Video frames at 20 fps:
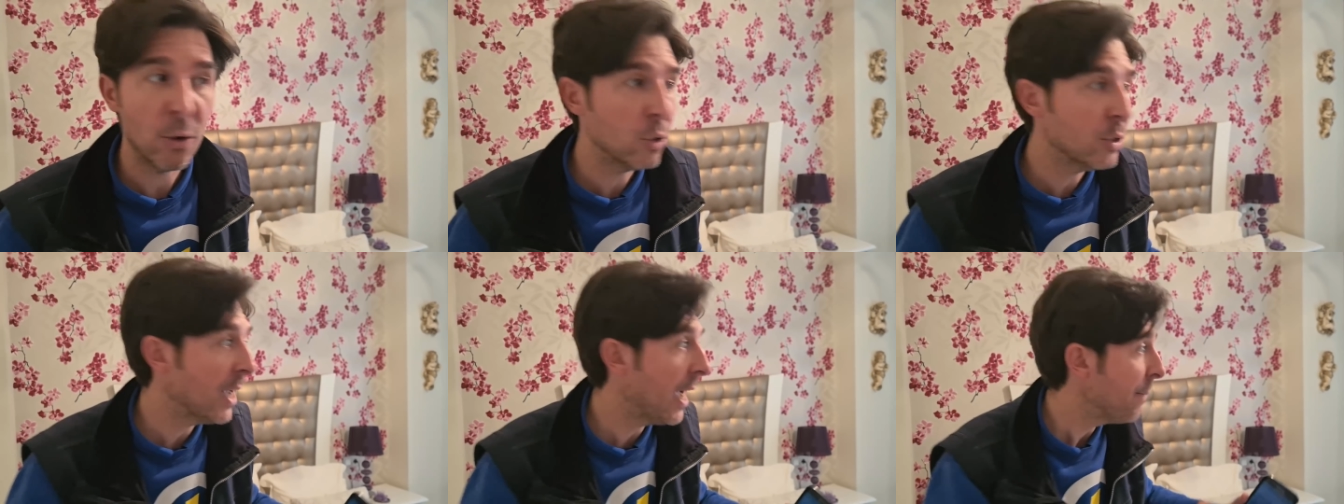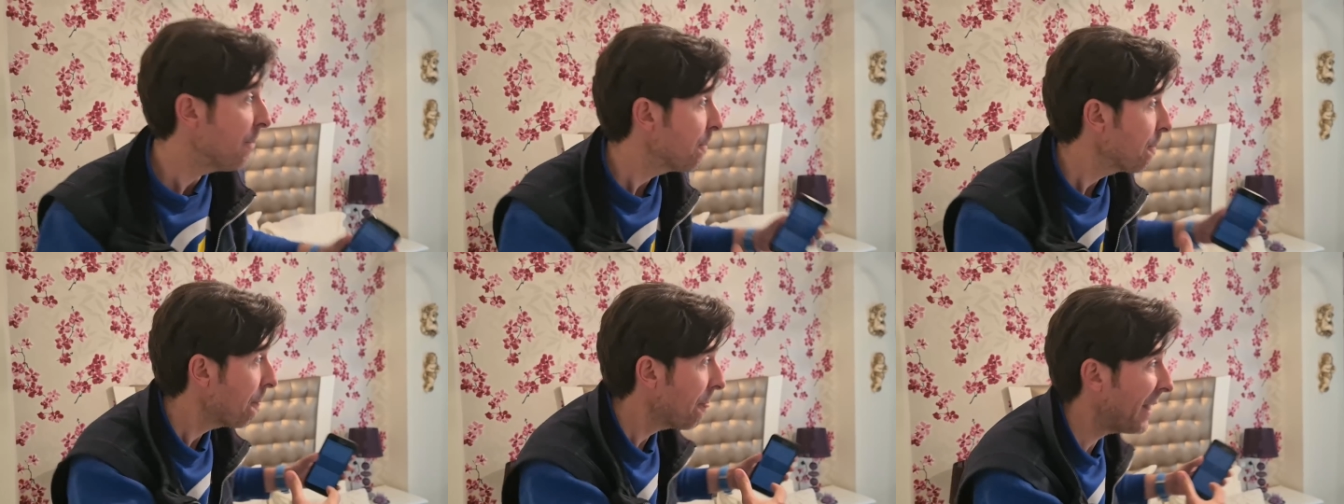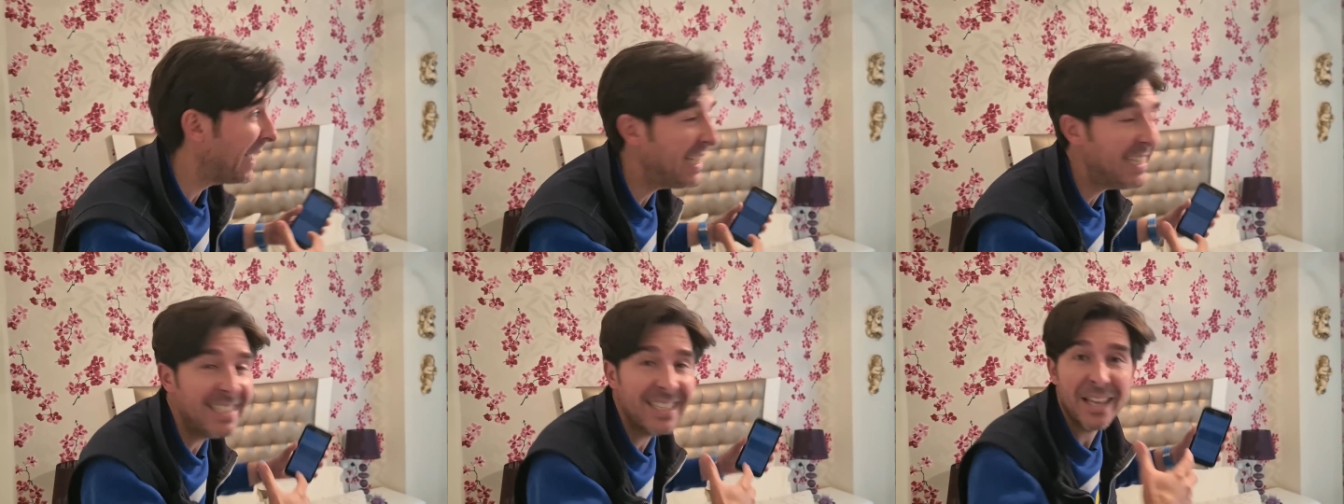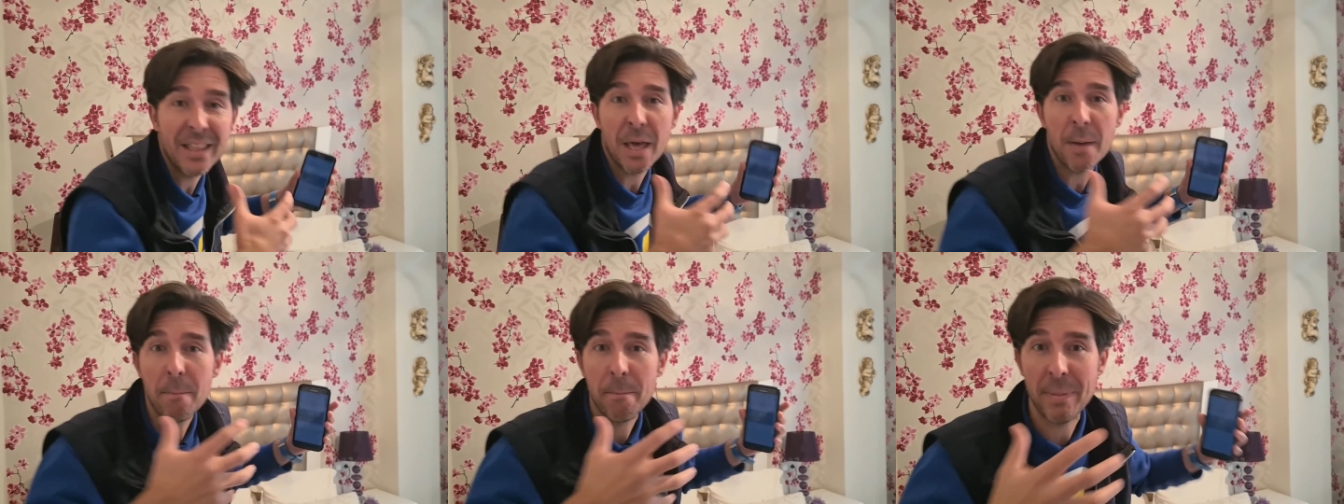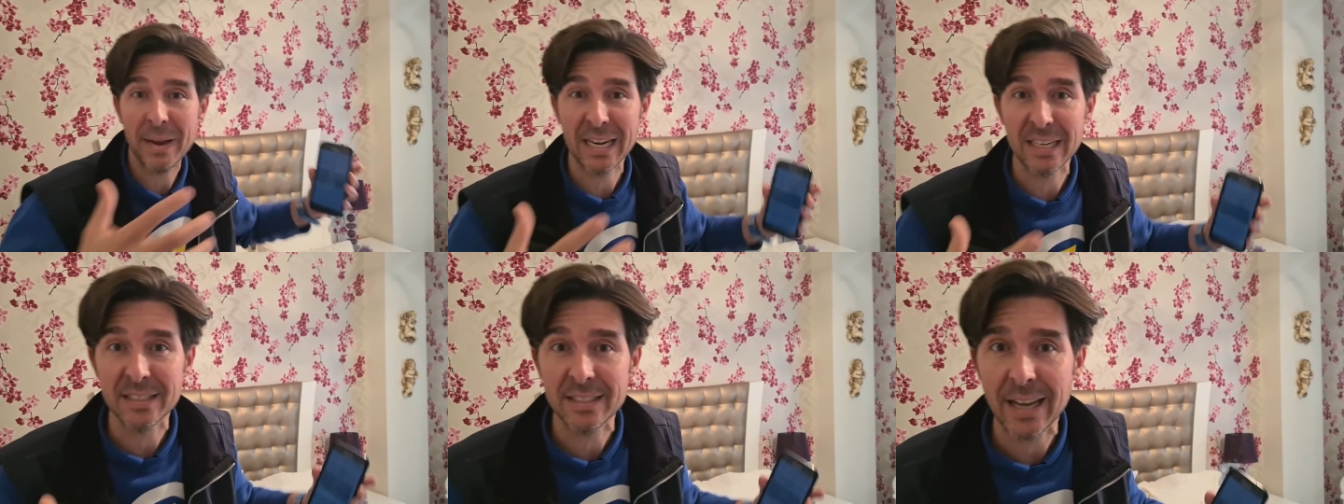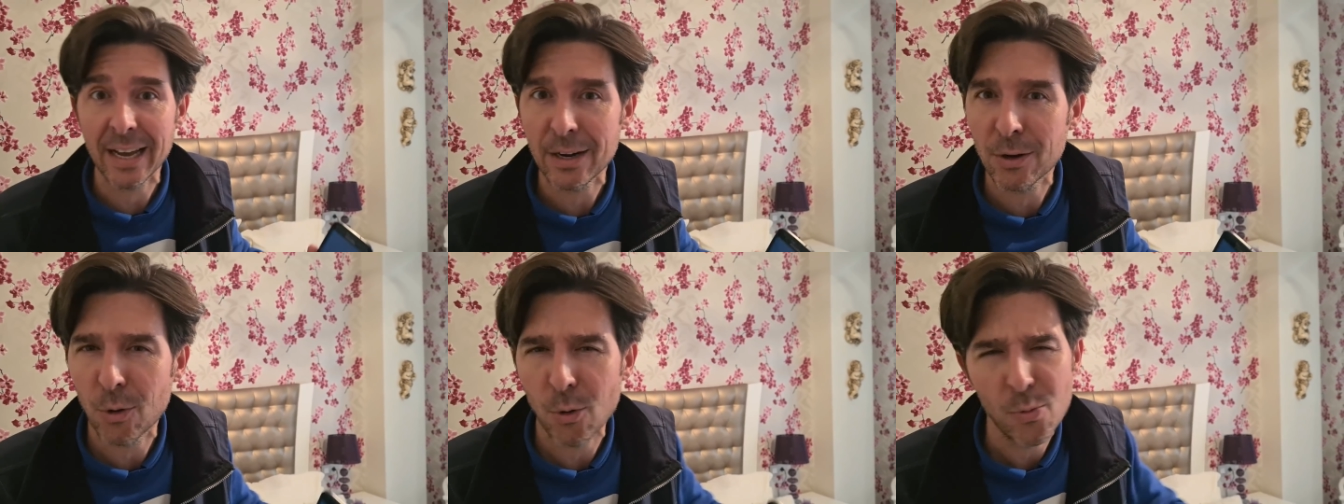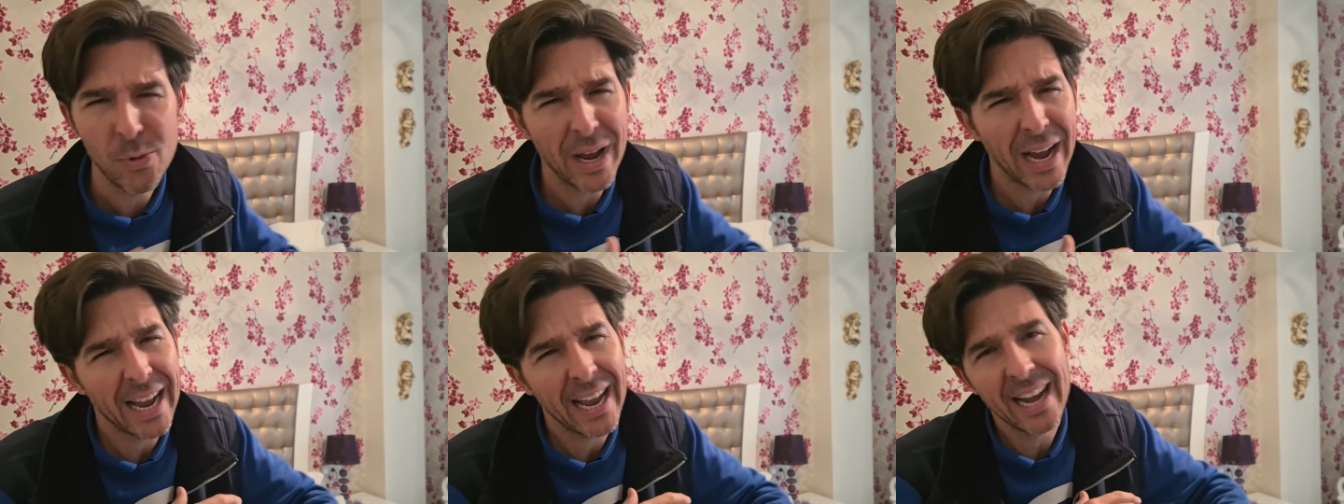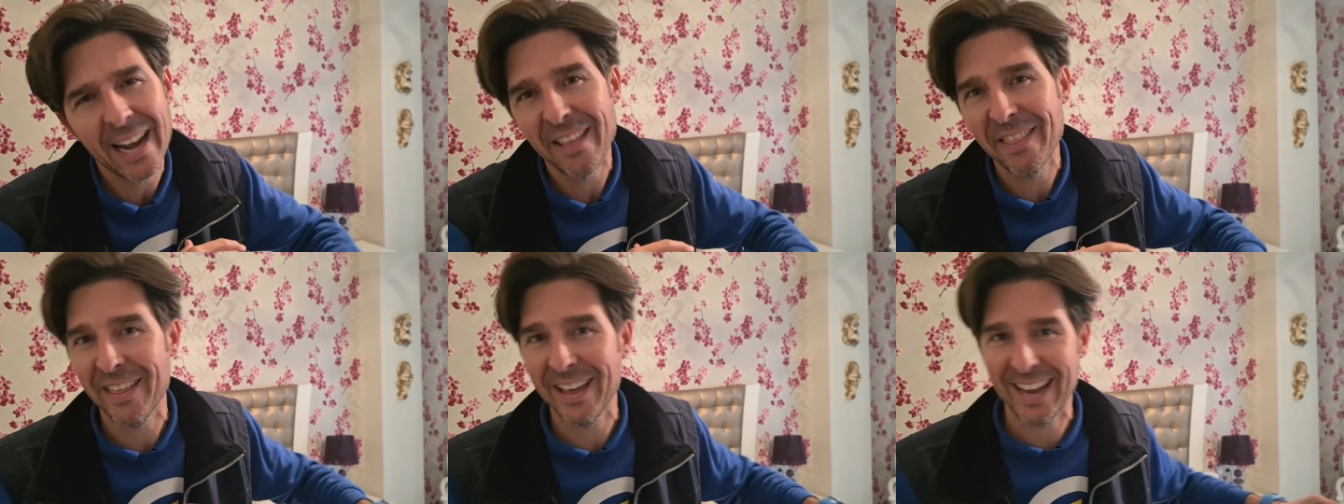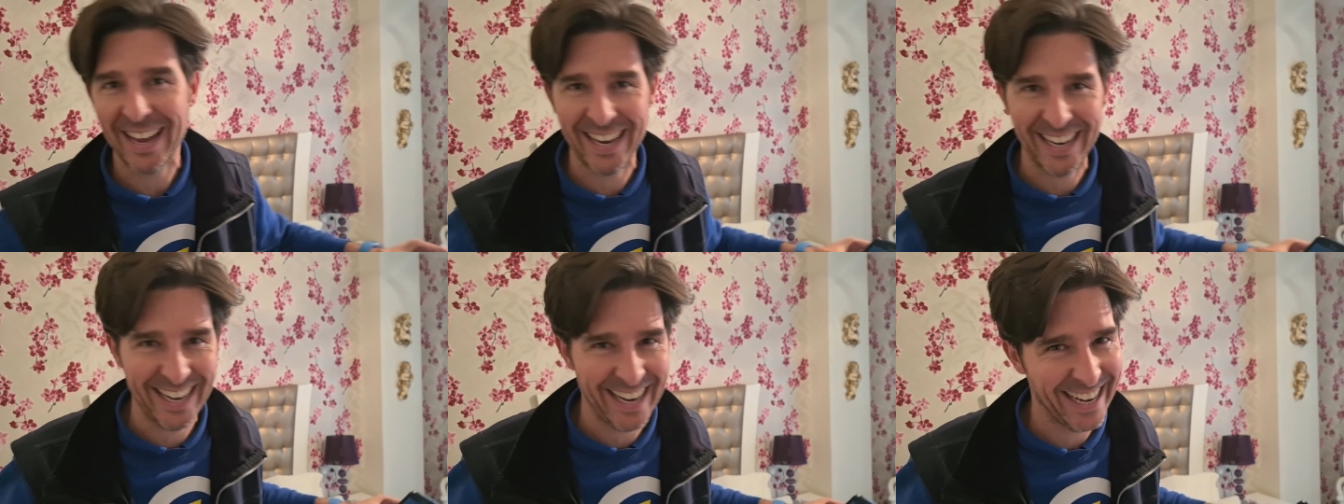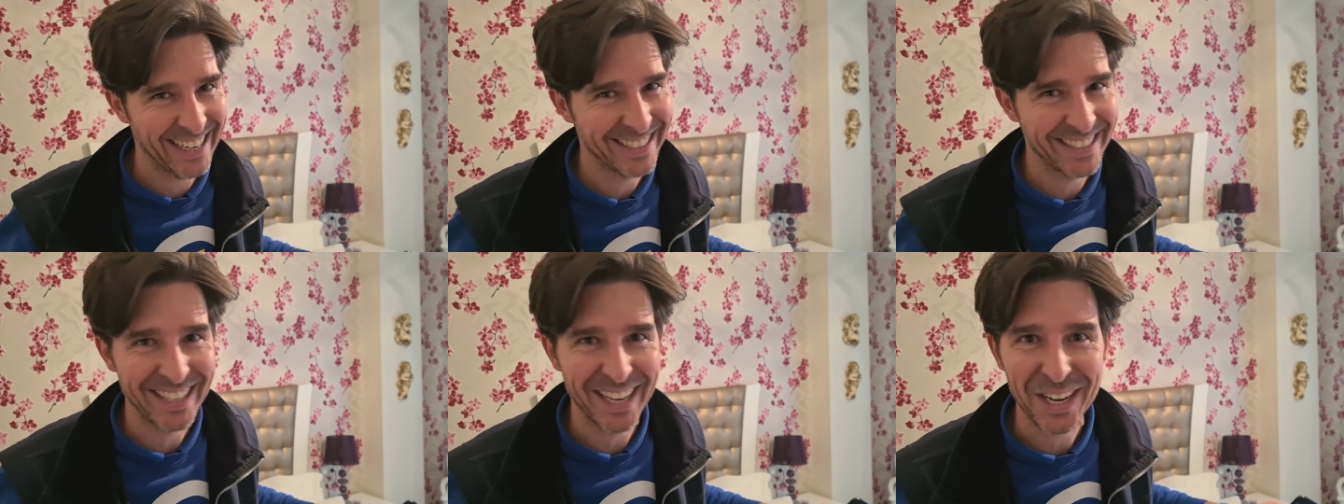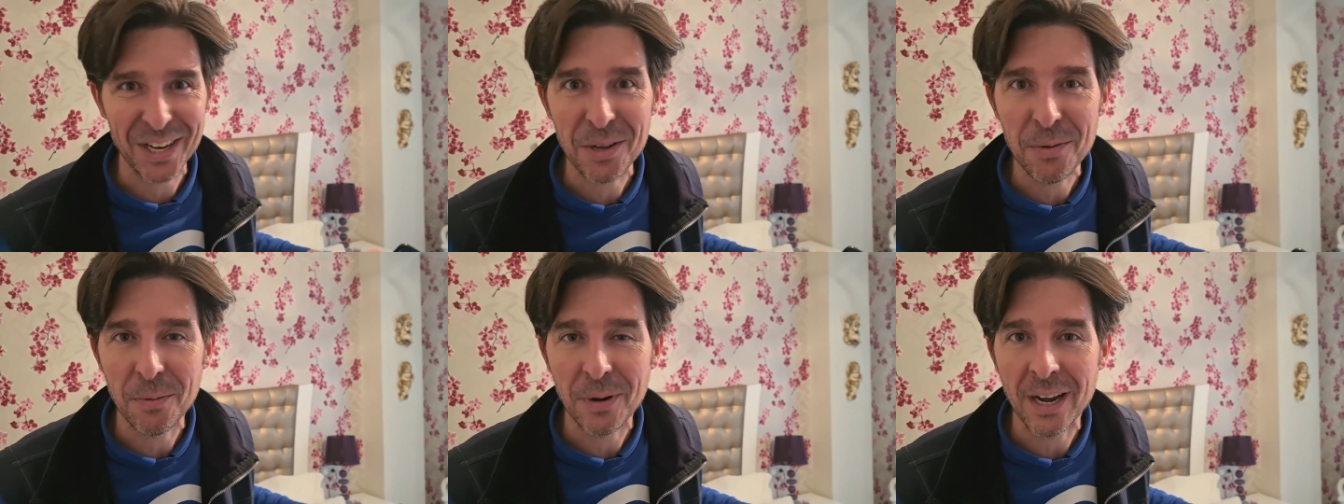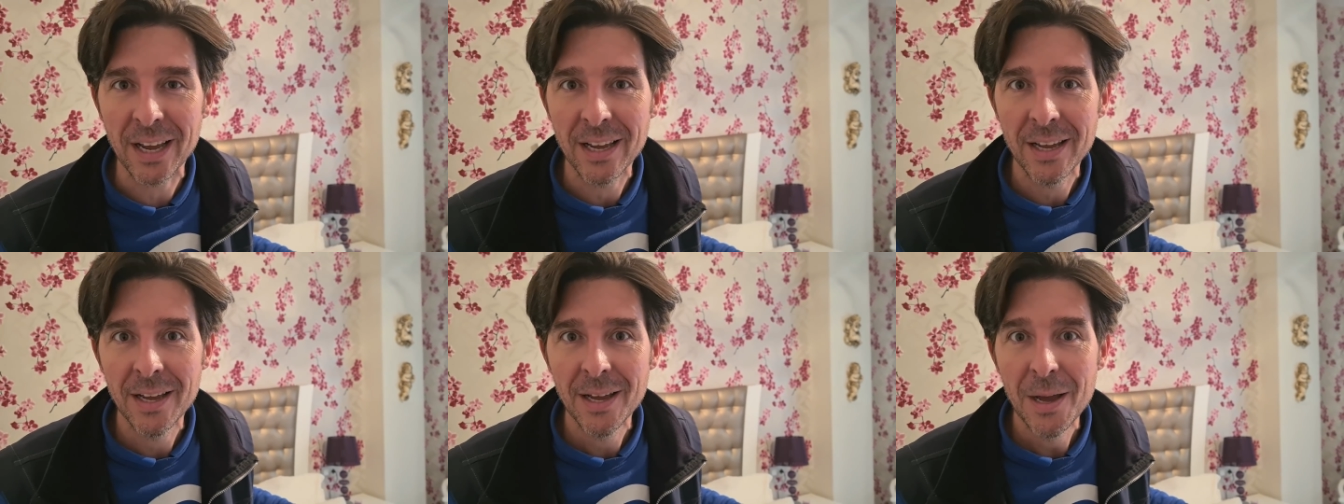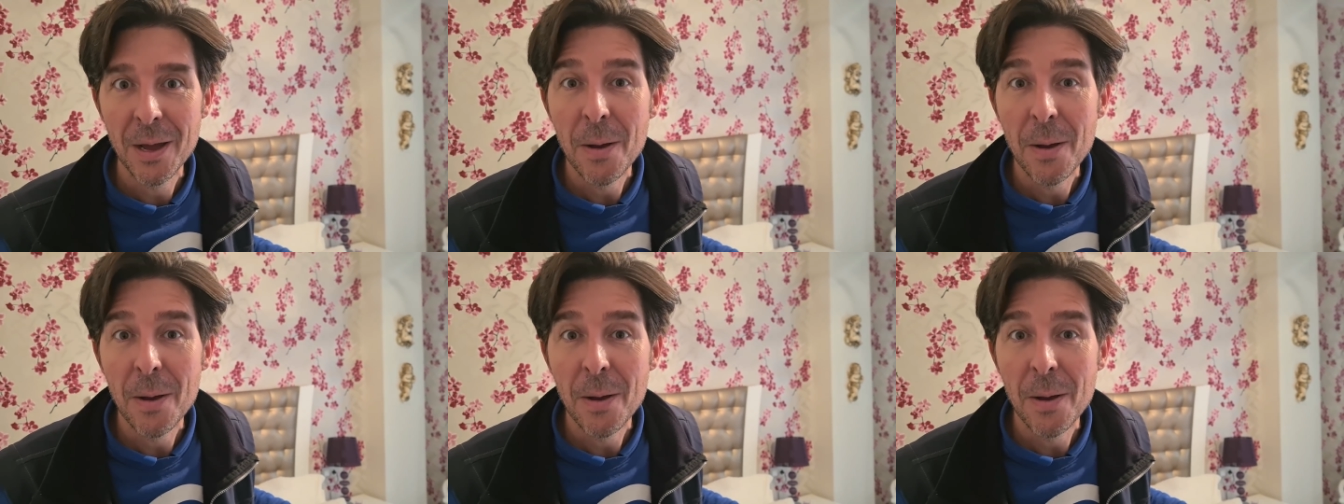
O sea, este despertar con una ganas de generar terrible